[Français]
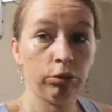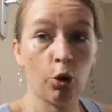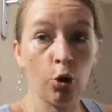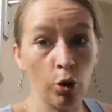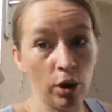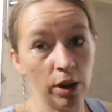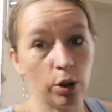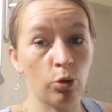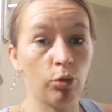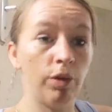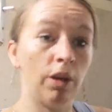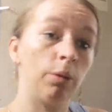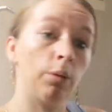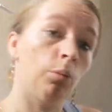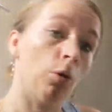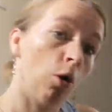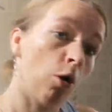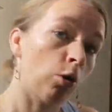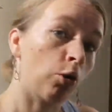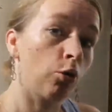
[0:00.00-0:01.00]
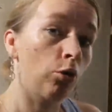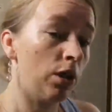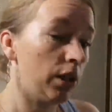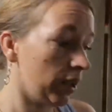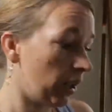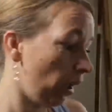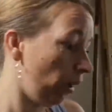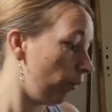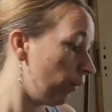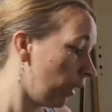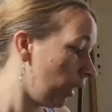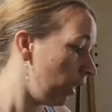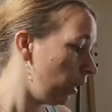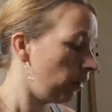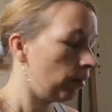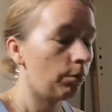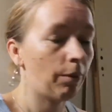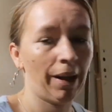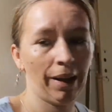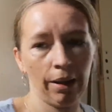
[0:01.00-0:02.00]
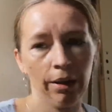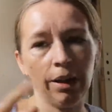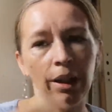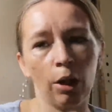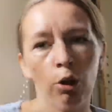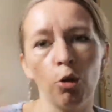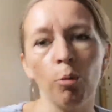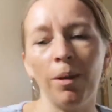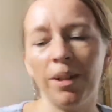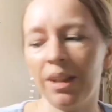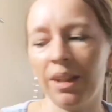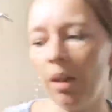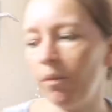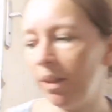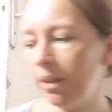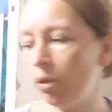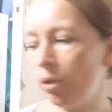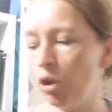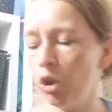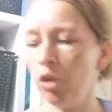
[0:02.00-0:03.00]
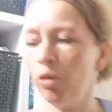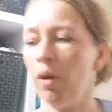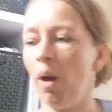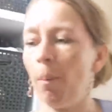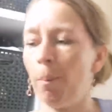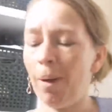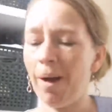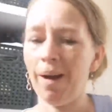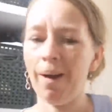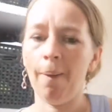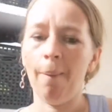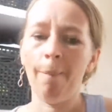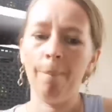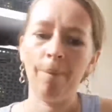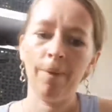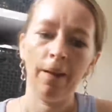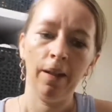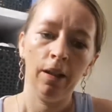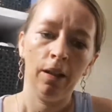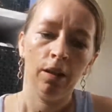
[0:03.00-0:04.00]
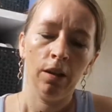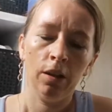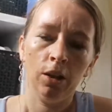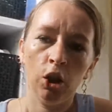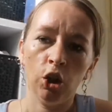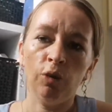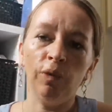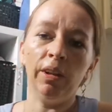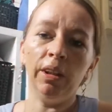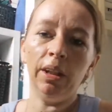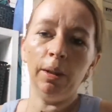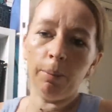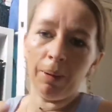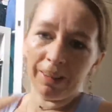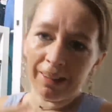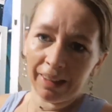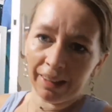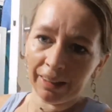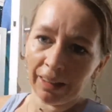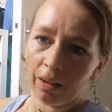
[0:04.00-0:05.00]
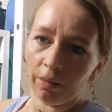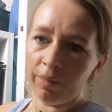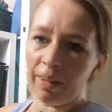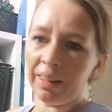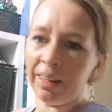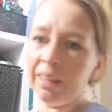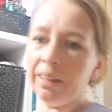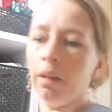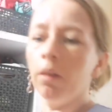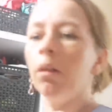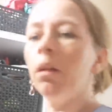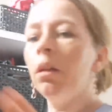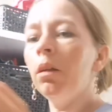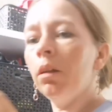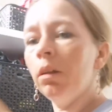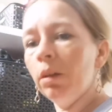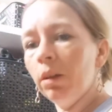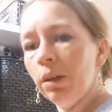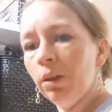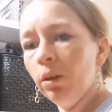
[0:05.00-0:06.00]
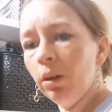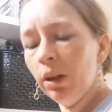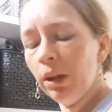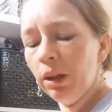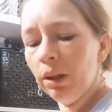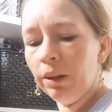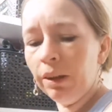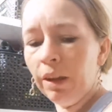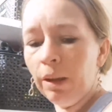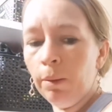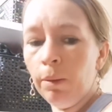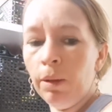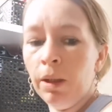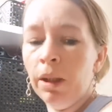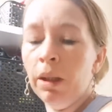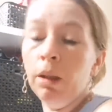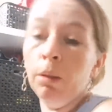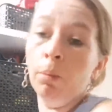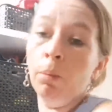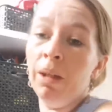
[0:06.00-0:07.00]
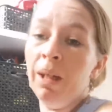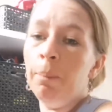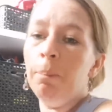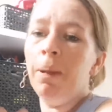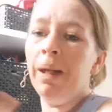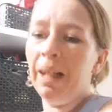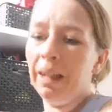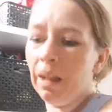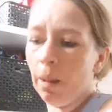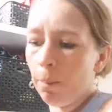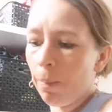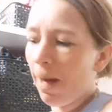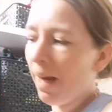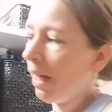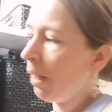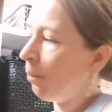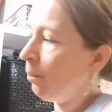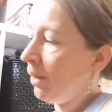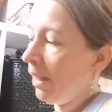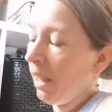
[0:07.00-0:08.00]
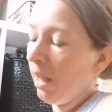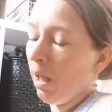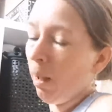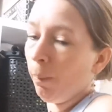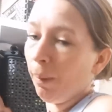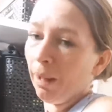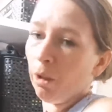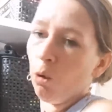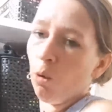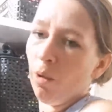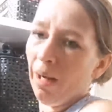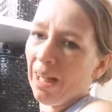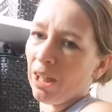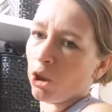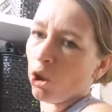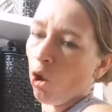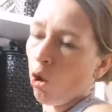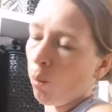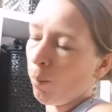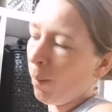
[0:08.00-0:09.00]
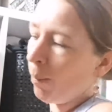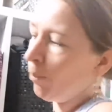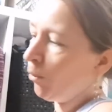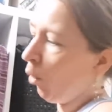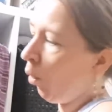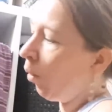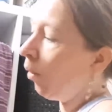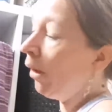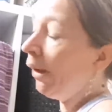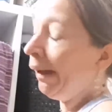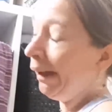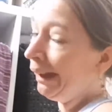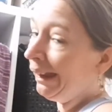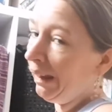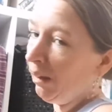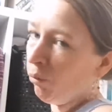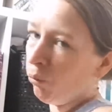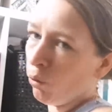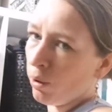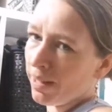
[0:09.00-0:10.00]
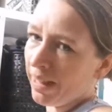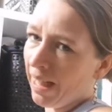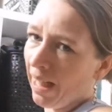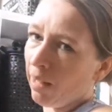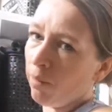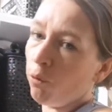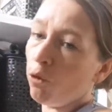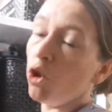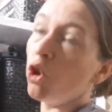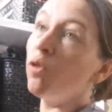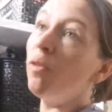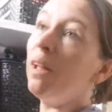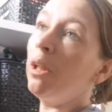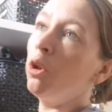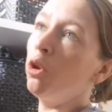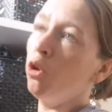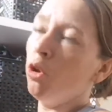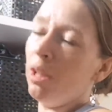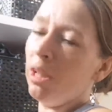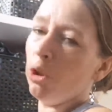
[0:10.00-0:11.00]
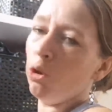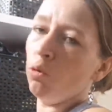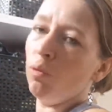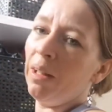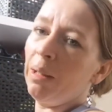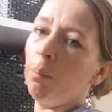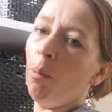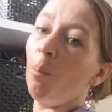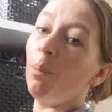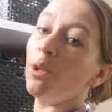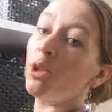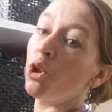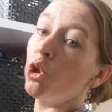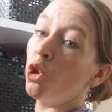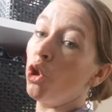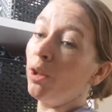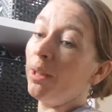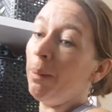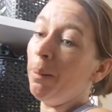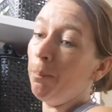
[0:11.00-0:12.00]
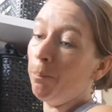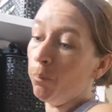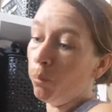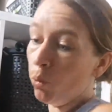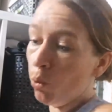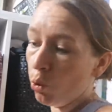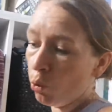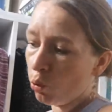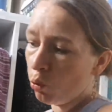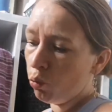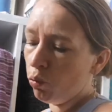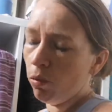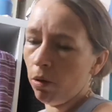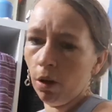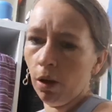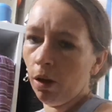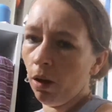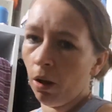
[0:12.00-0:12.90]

que les sous-vêtements, que les serviettes. Ah, il n'y a que mes serviettes que je fais à part. Je fais des bâtés de serviettes et de draps, des, les plaids à part, mais après le linge en même temps. Des fois, ça arrive que je fais que les sous-vêtements parce que j'en ai beaucoup.